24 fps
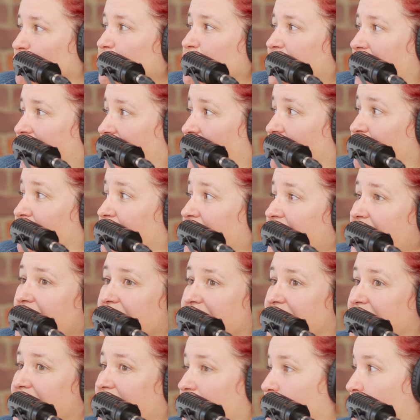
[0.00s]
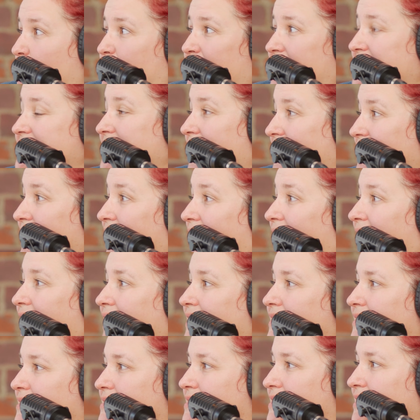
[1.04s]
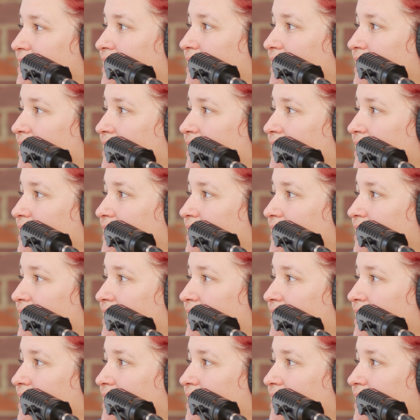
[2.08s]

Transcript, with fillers: touche à la fille, c'est à peu près sa graine, tu